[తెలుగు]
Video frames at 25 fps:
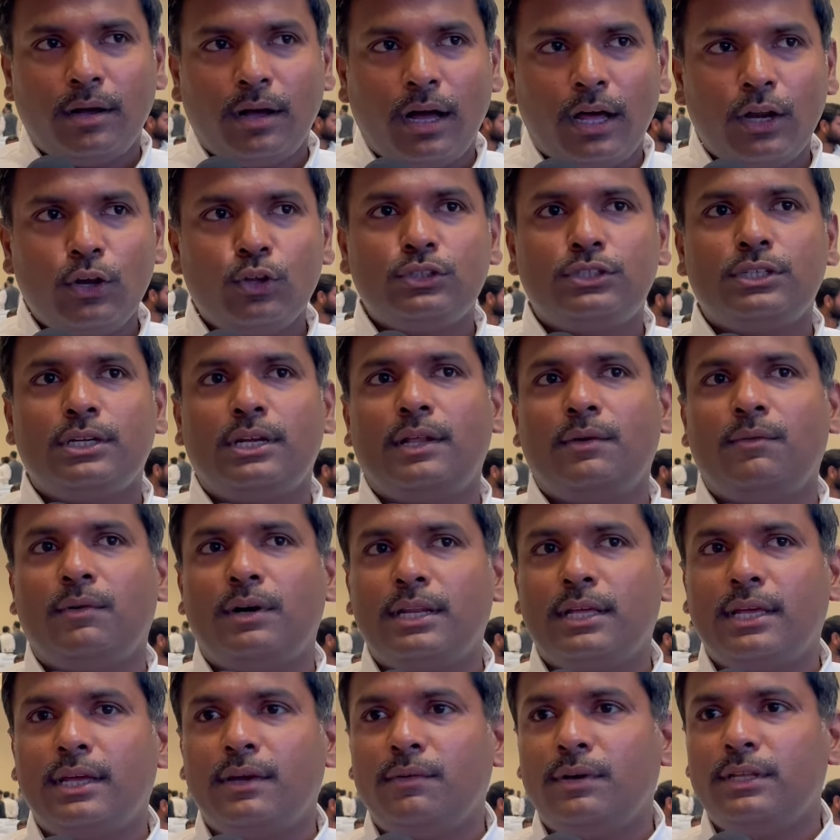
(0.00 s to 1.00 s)
ఆలోచనలు
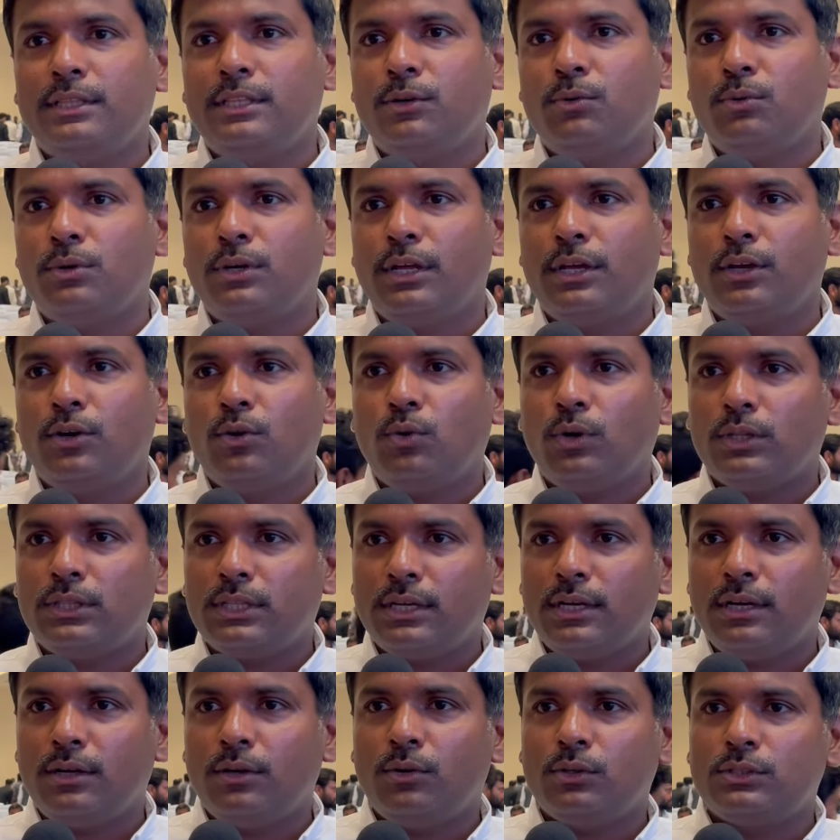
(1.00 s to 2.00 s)
వాళ్ళకి ఏవైతే ఉన్నాయో
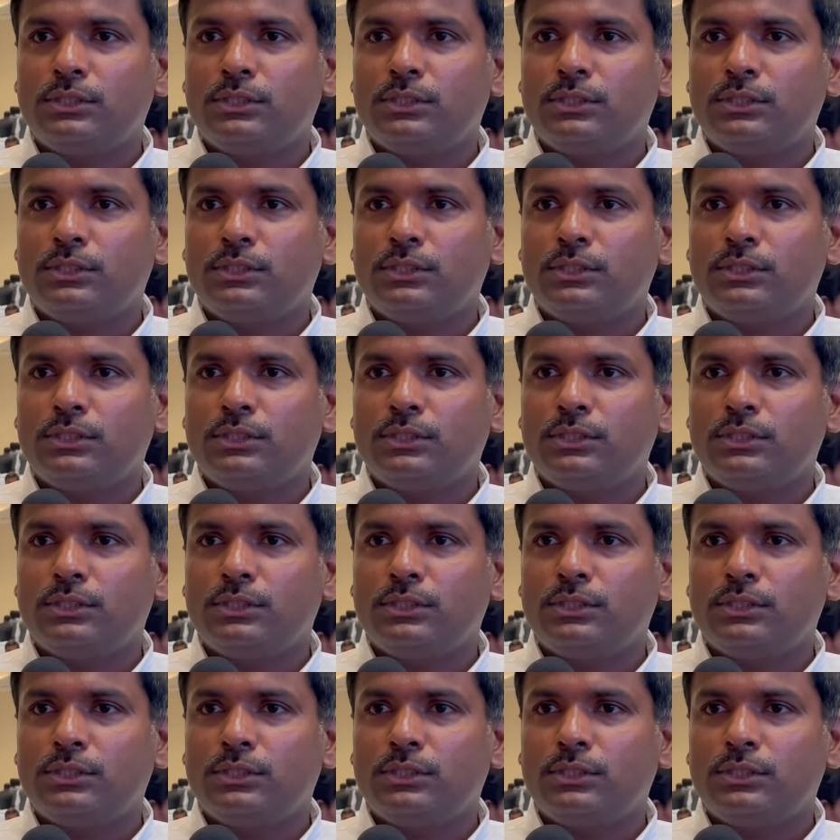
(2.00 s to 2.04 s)
కొత్తగా